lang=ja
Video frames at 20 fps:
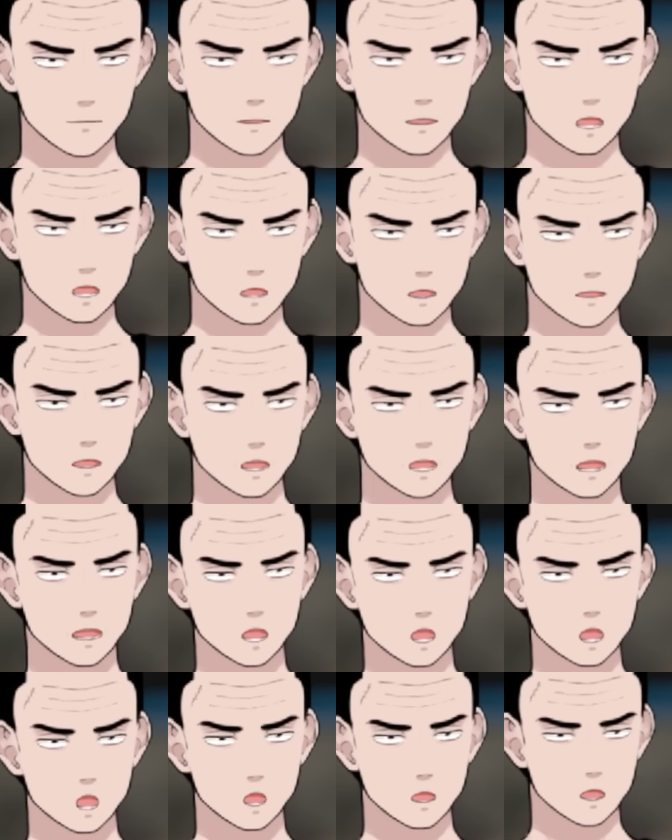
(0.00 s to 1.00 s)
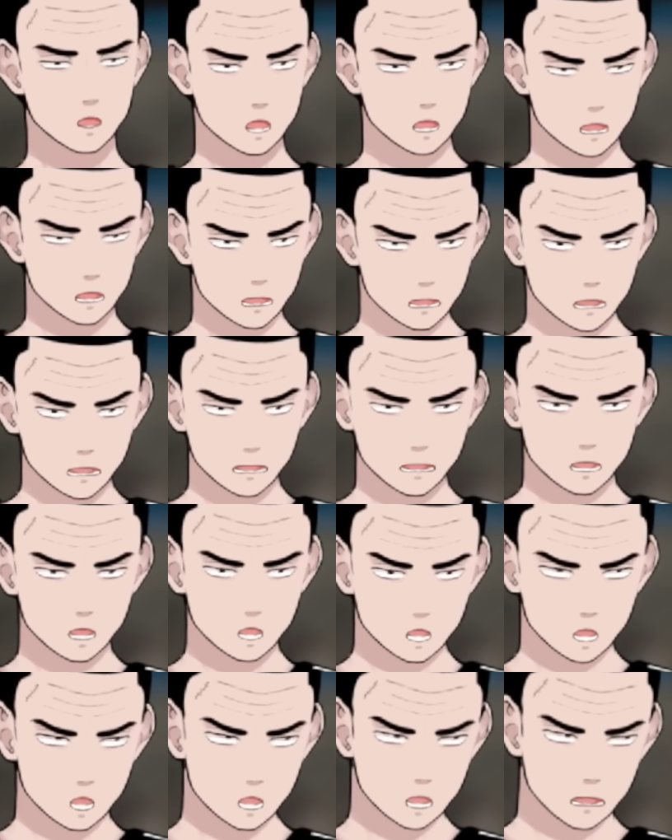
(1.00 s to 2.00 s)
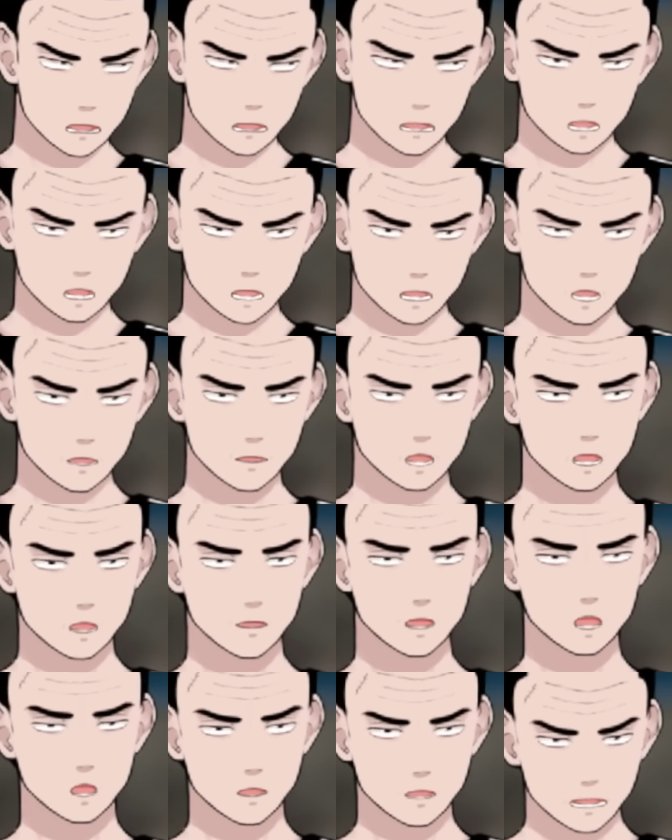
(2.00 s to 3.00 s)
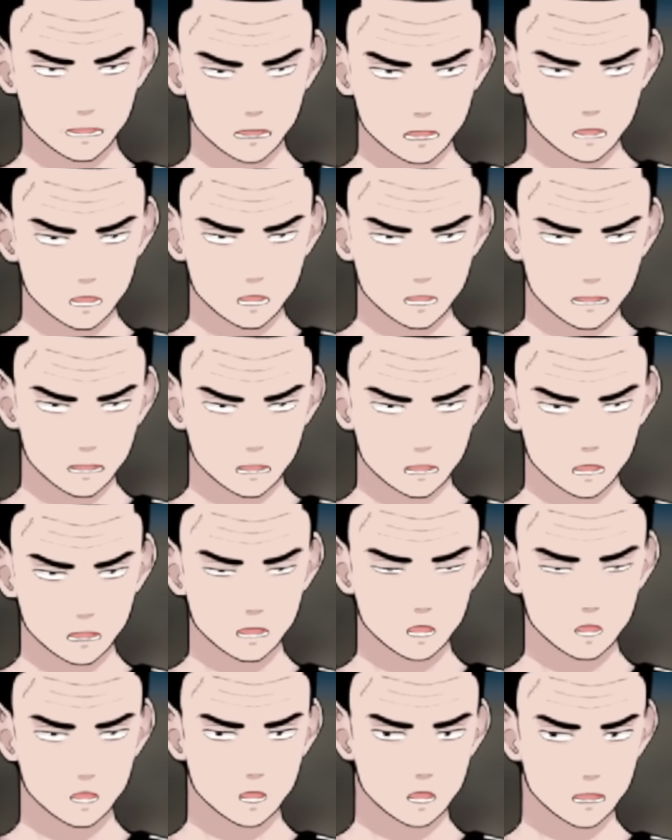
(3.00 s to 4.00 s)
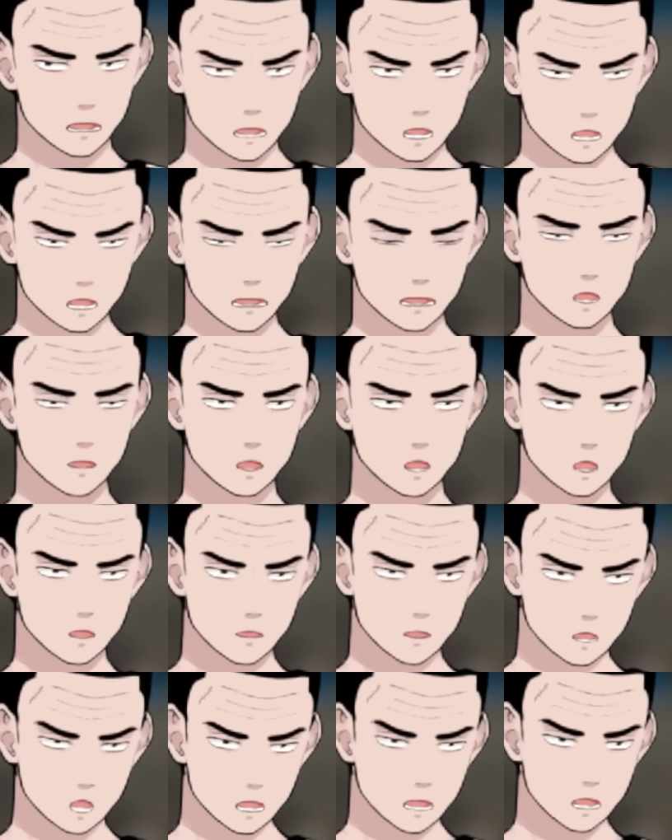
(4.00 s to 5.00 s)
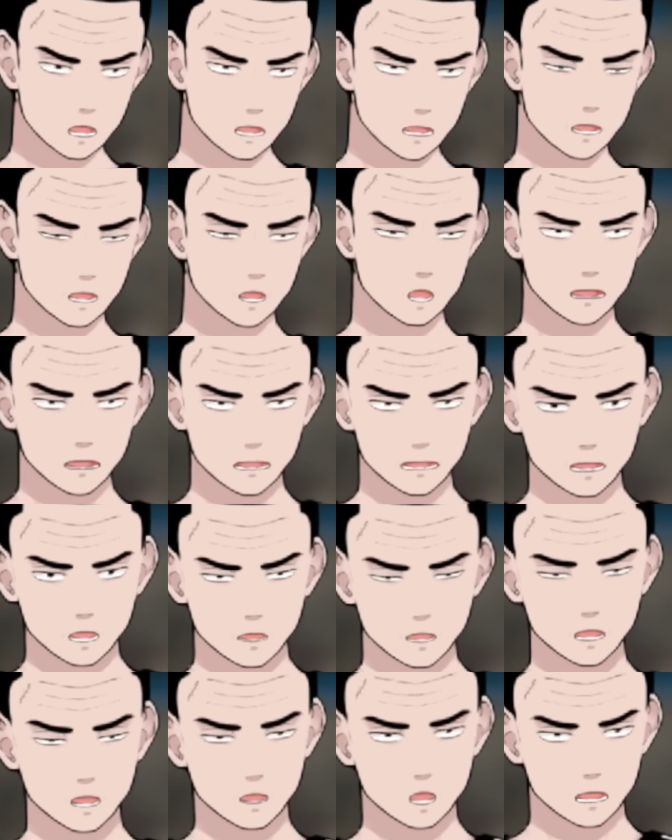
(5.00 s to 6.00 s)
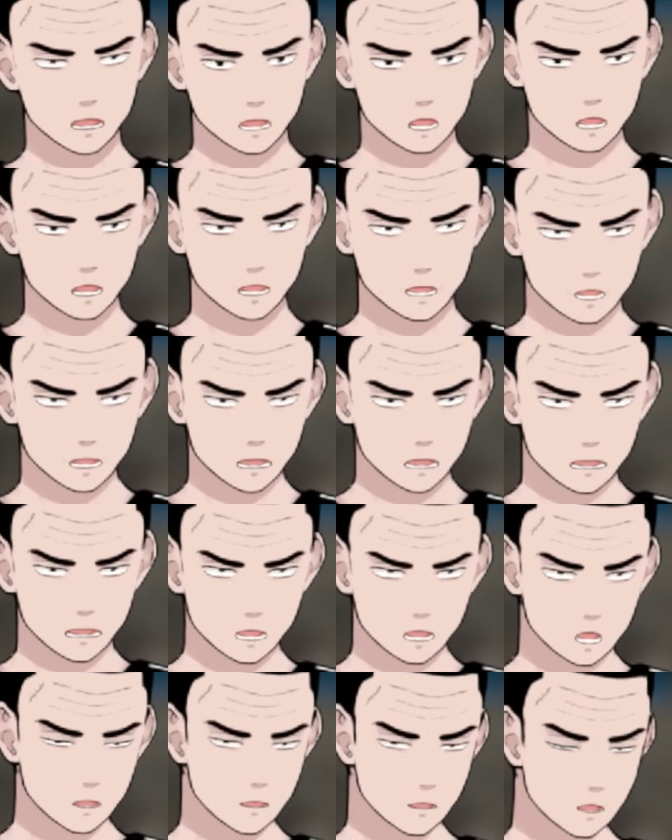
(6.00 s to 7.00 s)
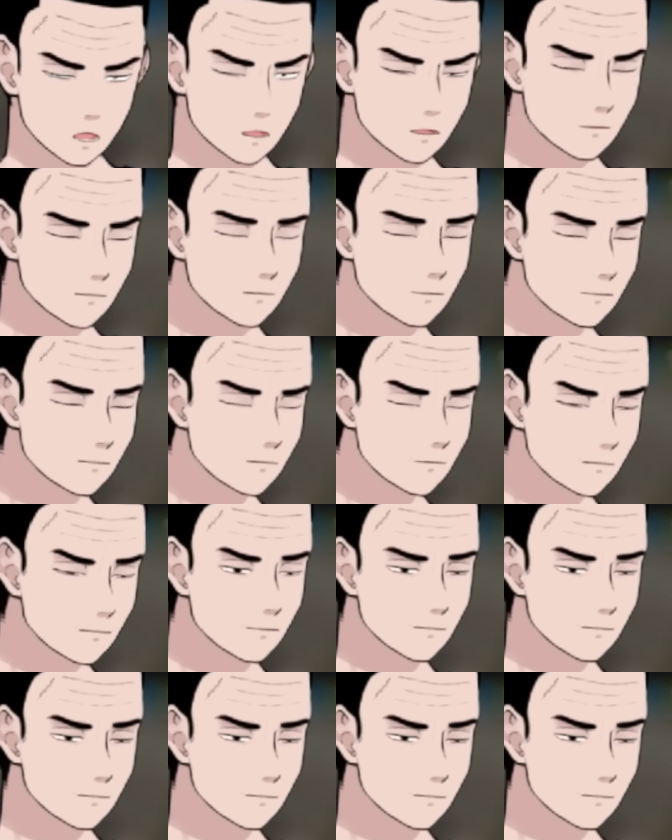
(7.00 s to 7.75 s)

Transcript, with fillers: 自慰行為を強要さして、しかもそれを動画で撮って拡散して、ひょっとしたらそれをどうにかしてたんじゃないか。